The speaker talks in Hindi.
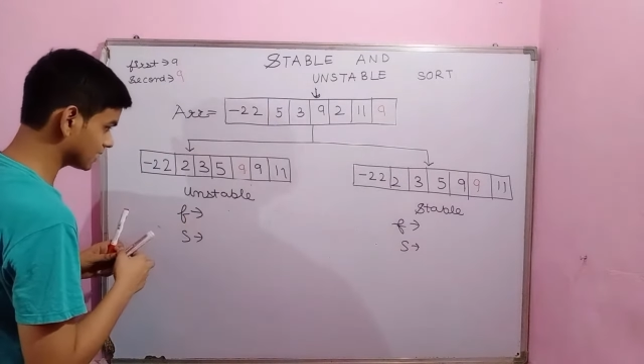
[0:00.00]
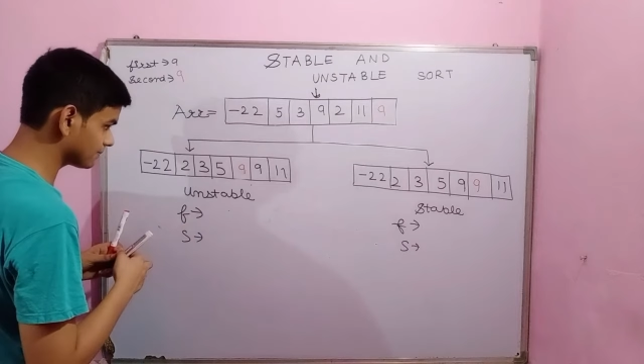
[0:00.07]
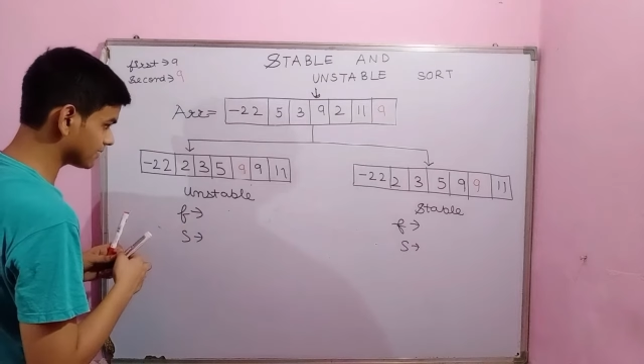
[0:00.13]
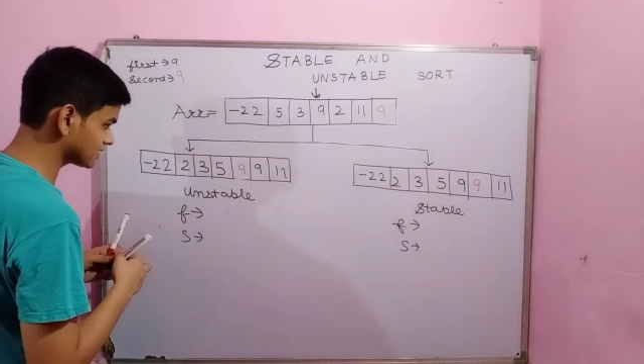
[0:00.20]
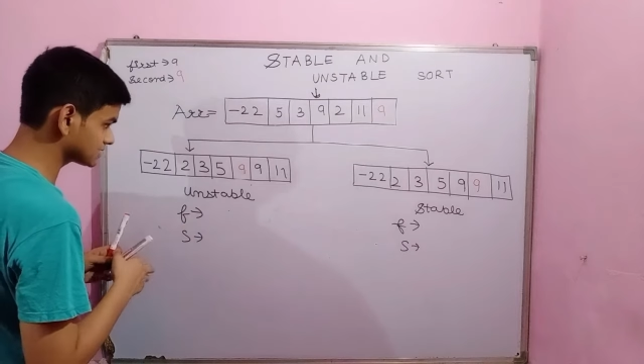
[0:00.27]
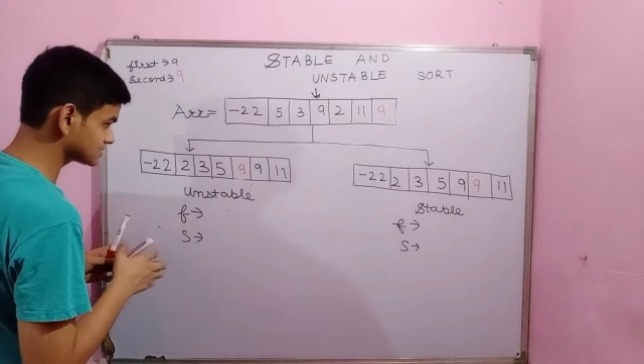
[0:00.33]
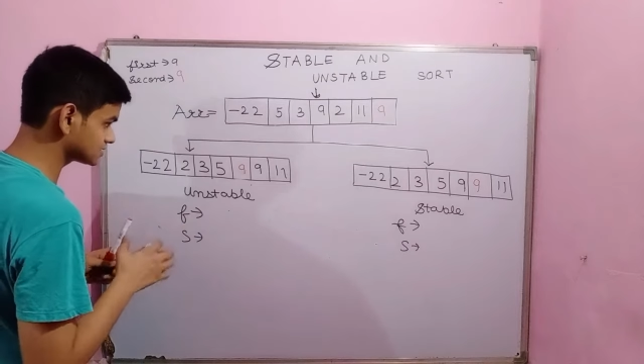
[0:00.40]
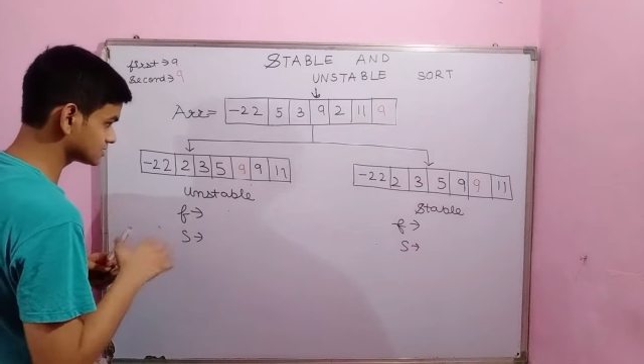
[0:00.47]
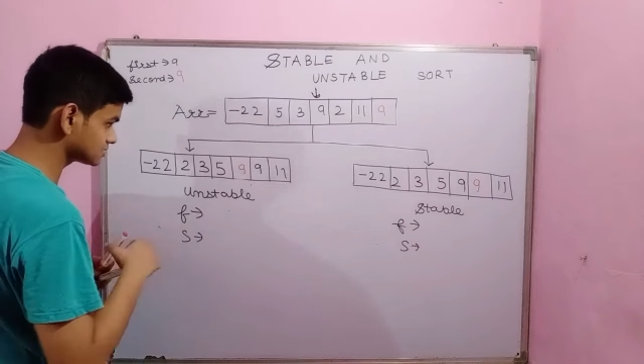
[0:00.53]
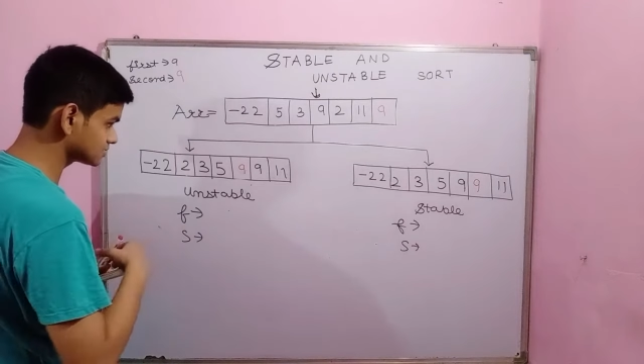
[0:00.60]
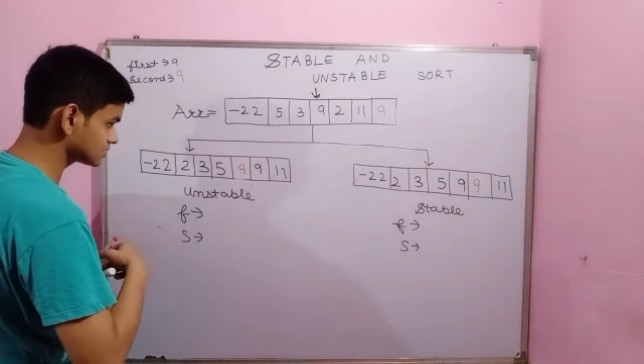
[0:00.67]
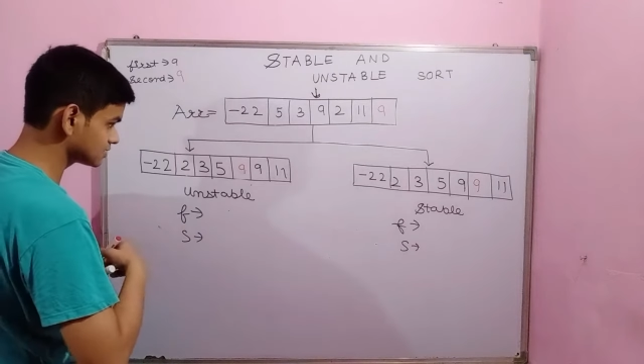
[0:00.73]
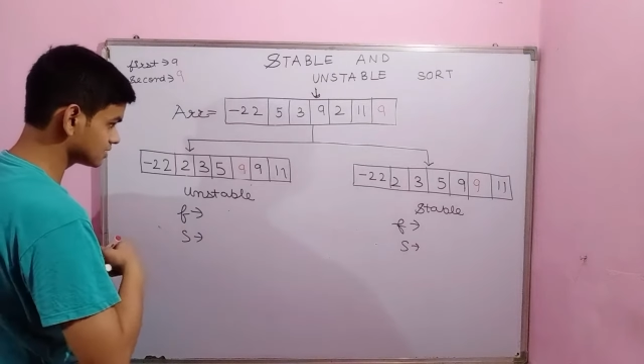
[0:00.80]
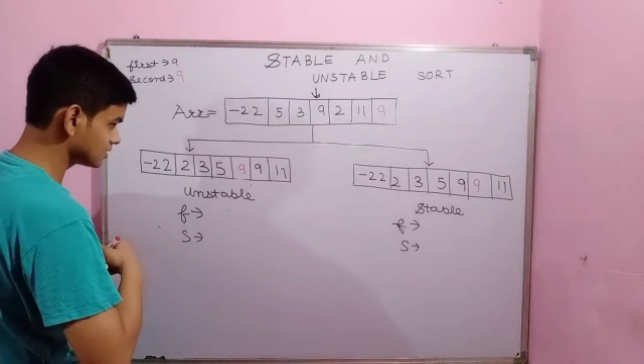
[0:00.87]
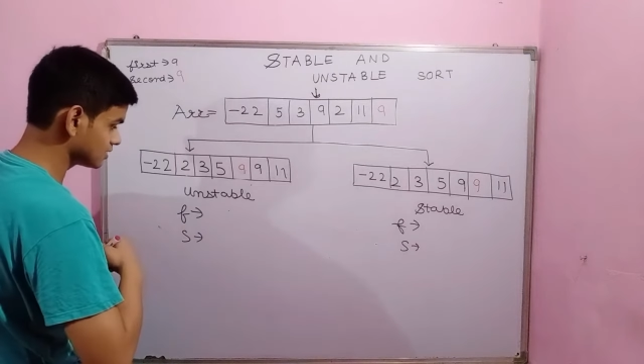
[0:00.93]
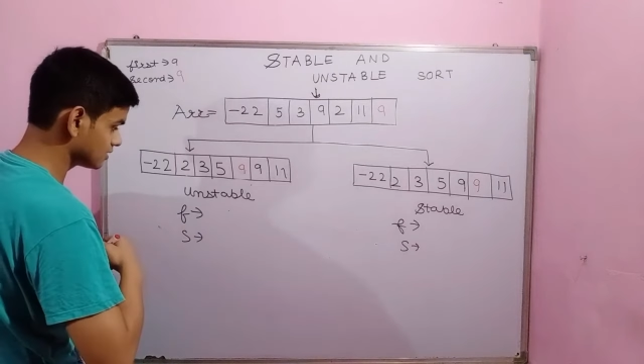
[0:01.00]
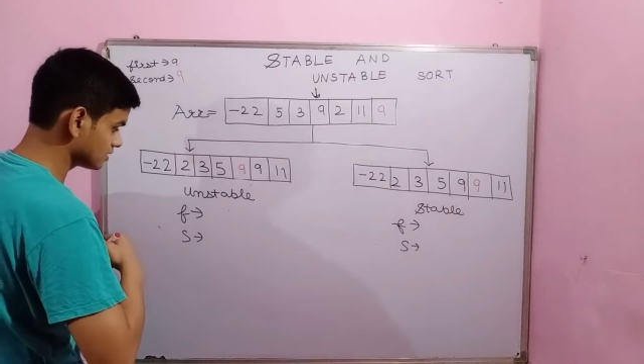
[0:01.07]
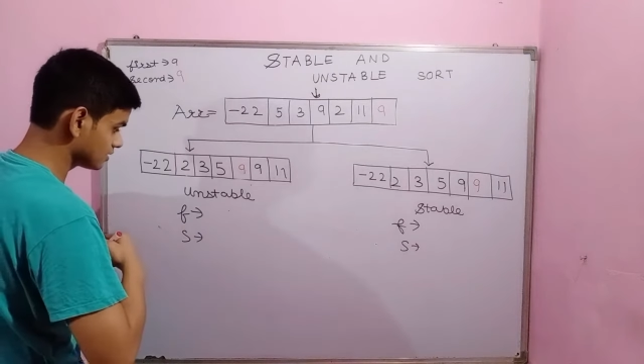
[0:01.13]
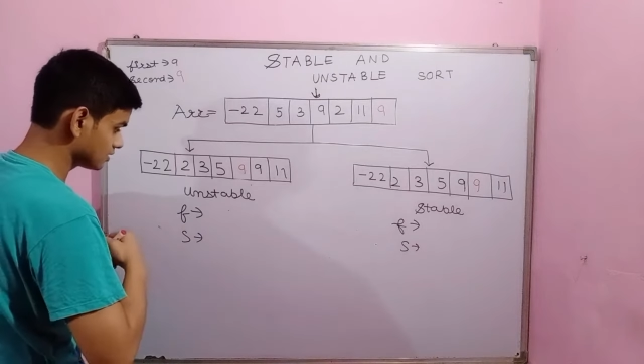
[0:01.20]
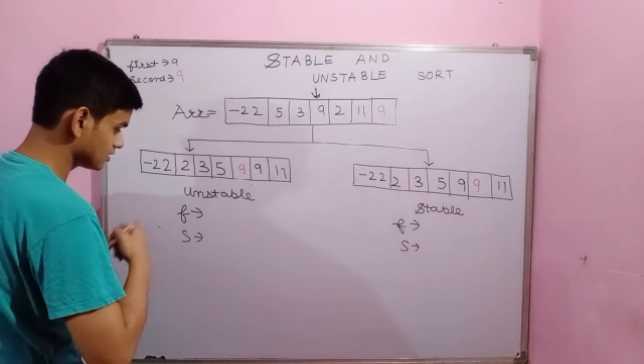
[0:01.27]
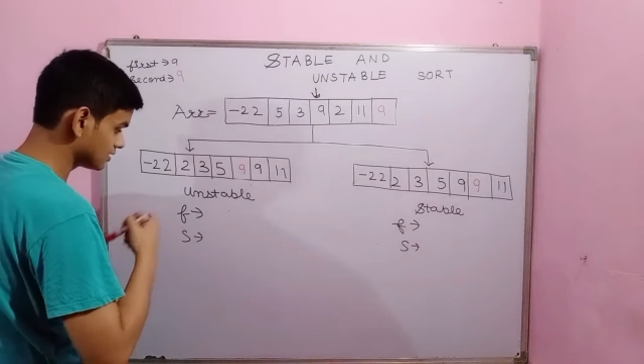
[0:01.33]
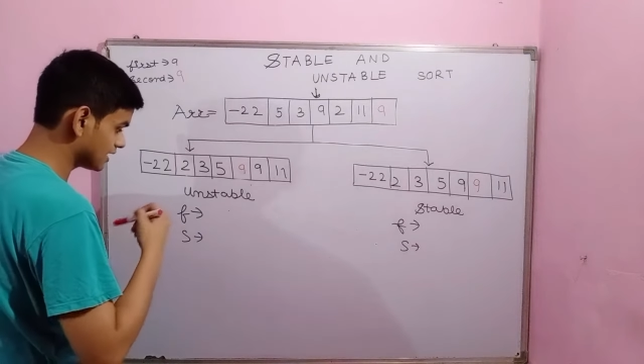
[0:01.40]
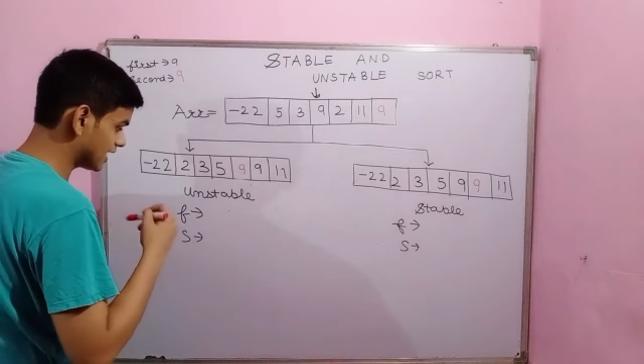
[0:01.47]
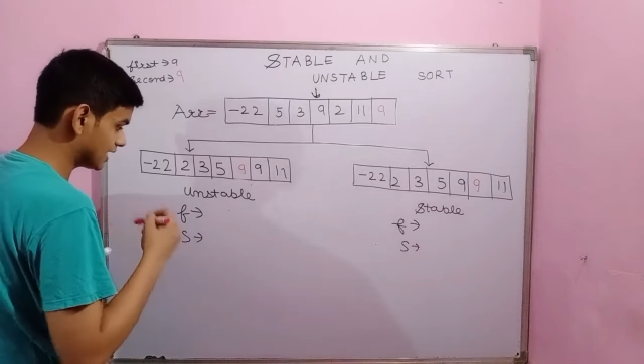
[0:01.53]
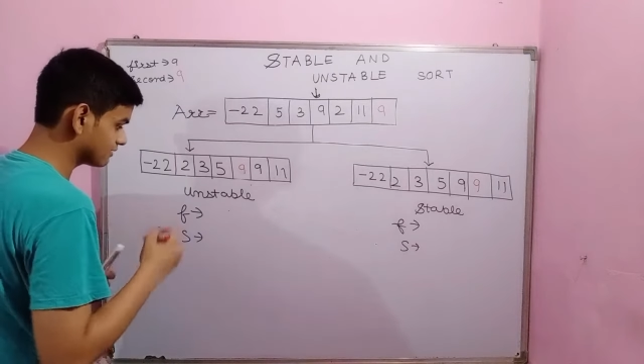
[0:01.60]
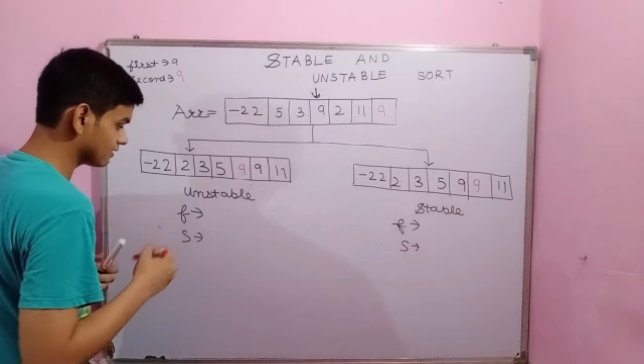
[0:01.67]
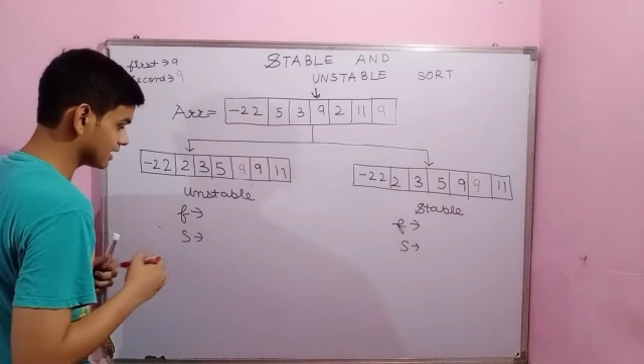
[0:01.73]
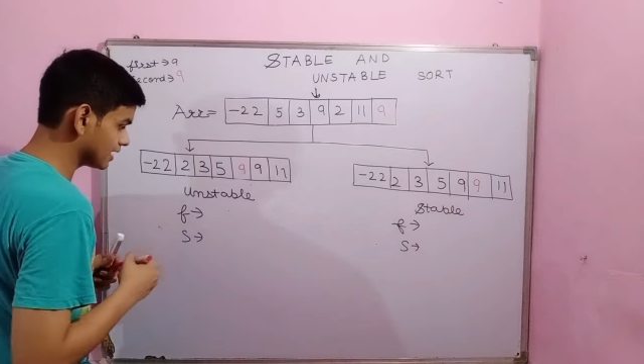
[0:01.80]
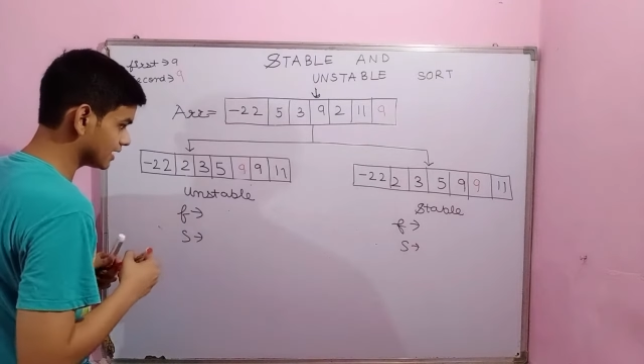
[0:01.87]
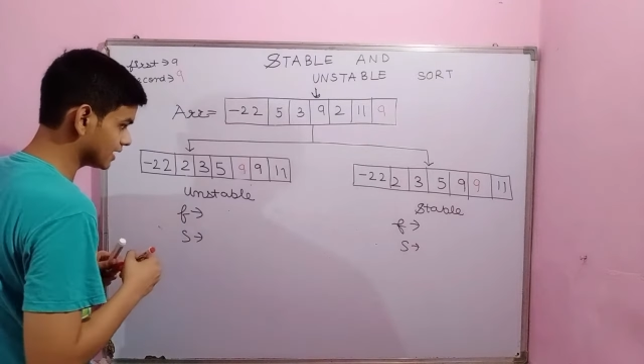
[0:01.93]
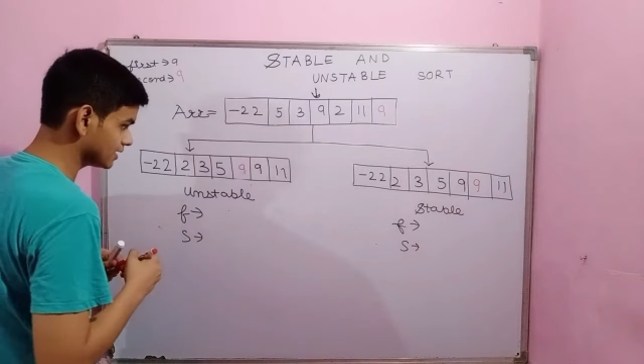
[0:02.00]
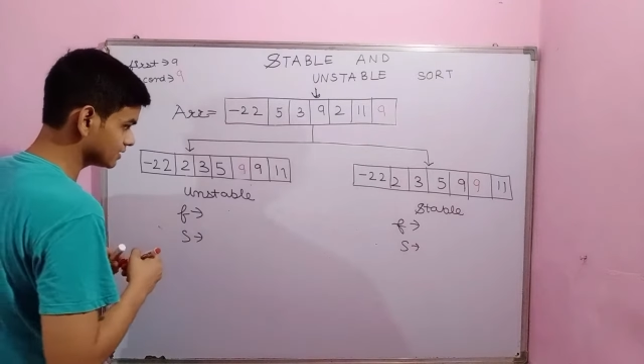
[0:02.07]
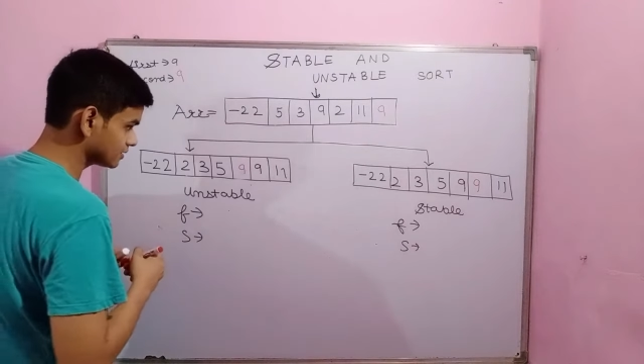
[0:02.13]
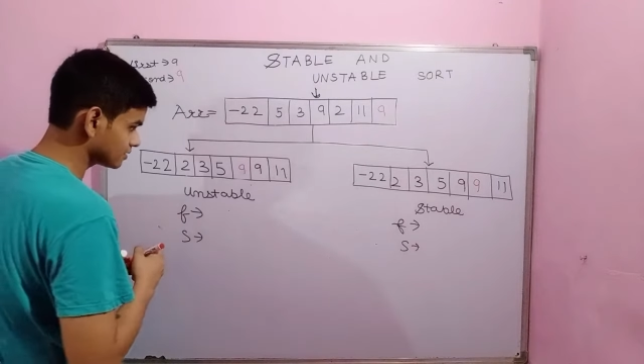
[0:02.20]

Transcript: पास रेड वाला नाइन